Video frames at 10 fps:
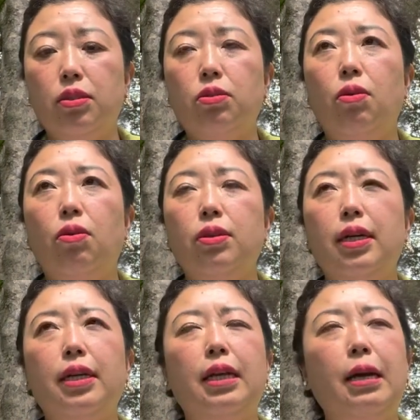そう。
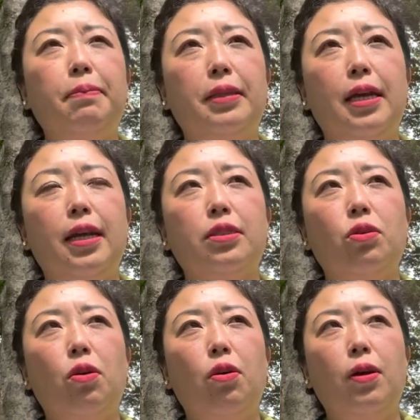だからやっぱね、
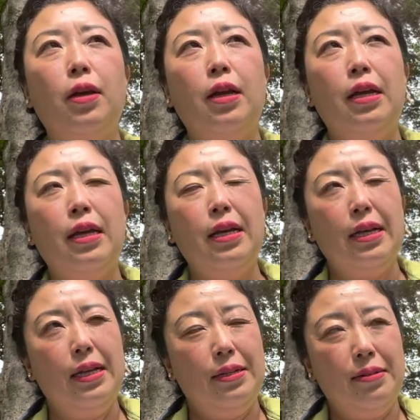その、
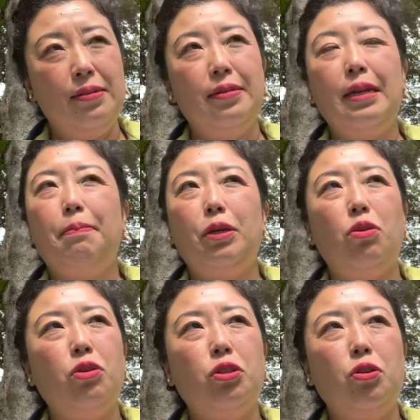うん、やっぱ
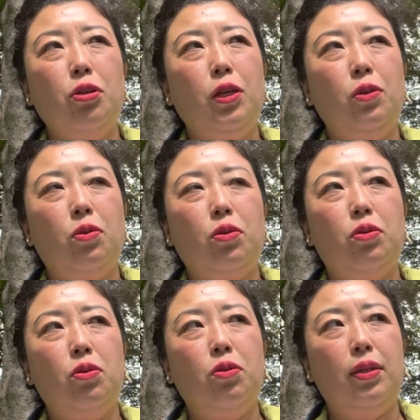幼少期のこ
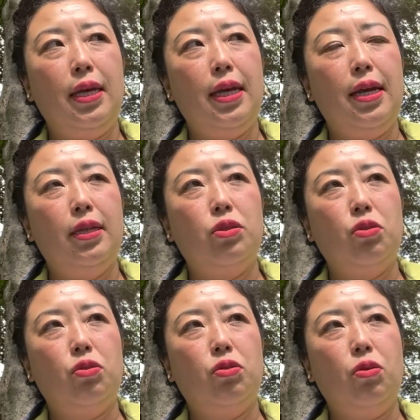とをね、
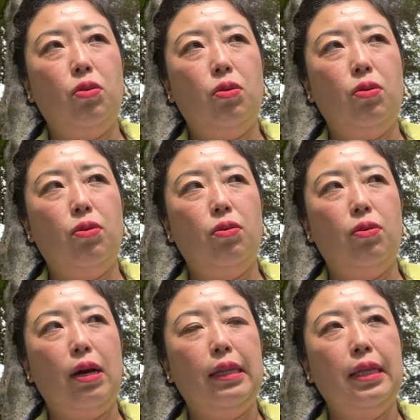ちょっと、
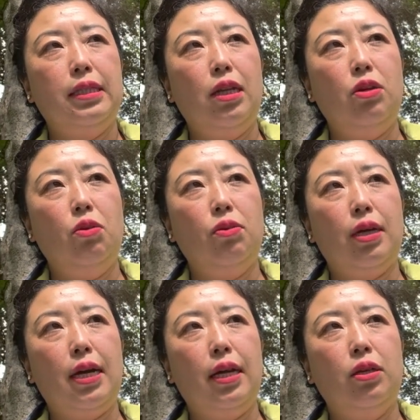話せるよう
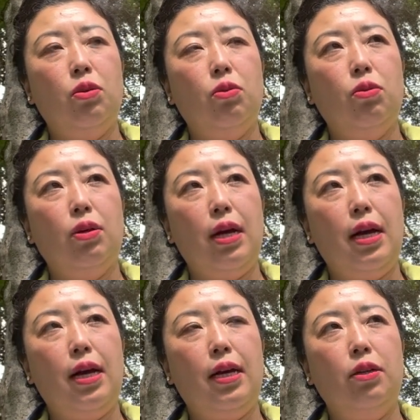な環境と
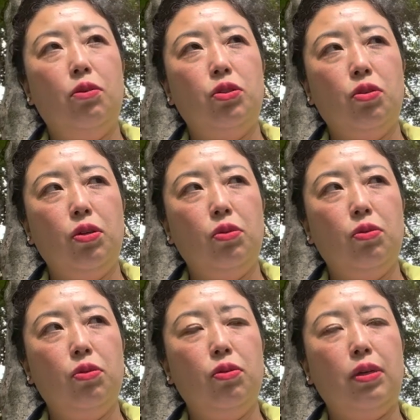か、幼少期の
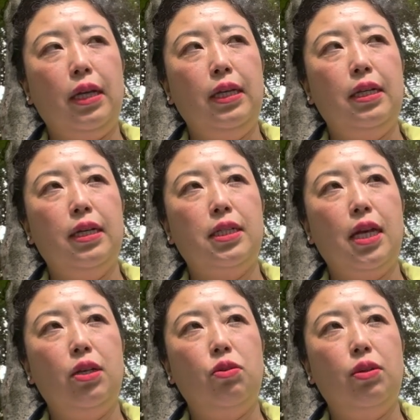こととか、
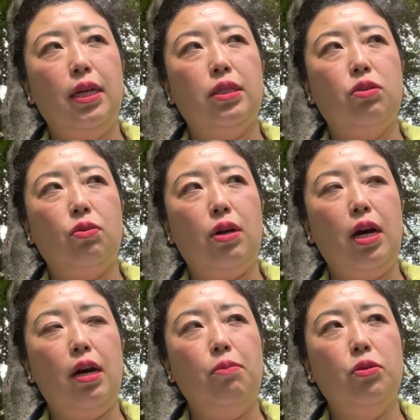インナーチャイルド癒すと
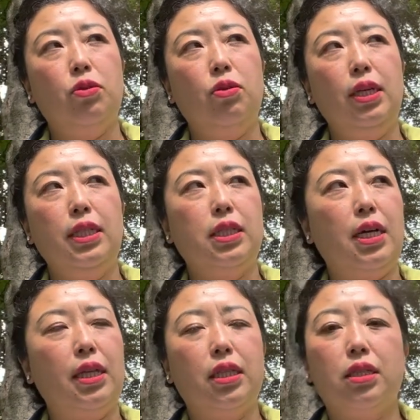か、もうそれし
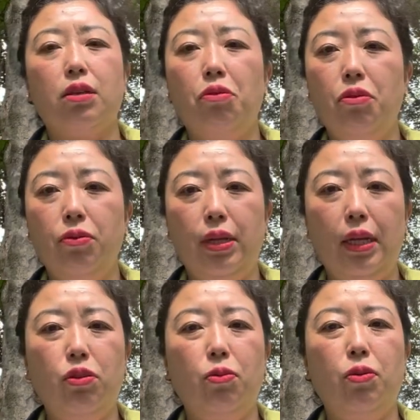か私は方法な
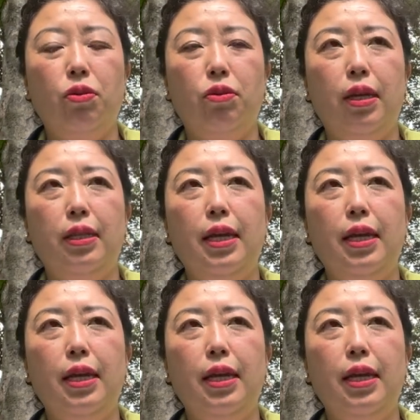いと思うんだよね。